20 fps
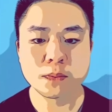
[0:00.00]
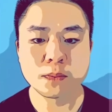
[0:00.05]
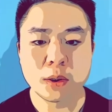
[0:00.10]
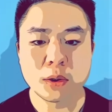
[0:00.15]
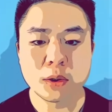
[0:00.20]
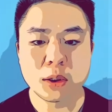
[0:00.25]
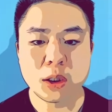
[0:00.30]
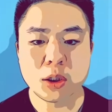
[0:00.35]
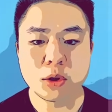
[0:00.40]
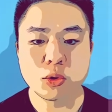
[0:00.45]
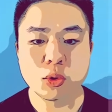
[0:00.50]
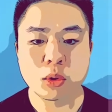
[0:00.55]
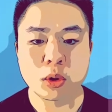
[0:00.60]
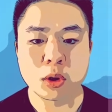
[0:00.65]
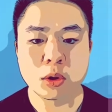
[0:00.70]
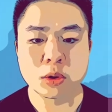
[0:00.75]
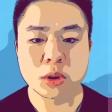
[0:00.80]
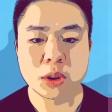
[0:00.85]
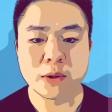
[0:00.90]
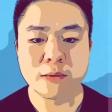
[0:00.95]
第一种构
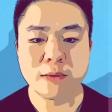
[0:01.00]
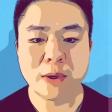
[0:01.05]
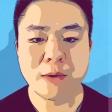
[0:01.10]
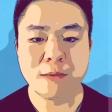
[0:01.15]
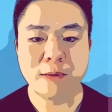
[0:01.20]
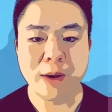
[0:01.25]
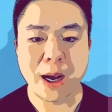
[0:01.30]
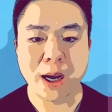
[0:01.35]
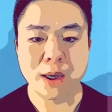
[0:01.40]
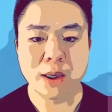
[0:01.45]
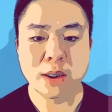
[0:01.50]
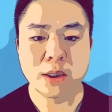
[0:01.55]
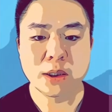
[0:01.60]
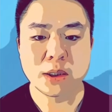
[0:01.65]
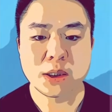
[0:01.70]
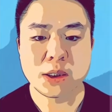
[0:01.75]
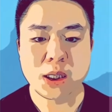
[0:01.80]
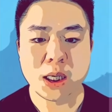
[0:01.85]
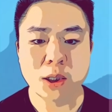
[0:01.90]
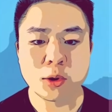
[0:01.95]
成方法，
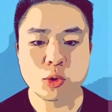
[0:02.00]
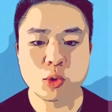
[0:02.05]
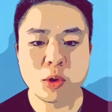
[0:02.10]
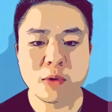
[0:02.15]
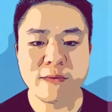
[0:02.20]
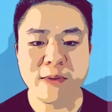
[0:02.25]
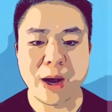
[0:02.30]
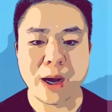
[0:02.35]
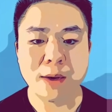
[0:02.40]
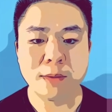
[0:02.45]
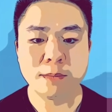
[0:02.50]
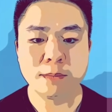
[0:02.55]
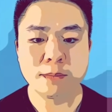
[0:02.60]
前缀法，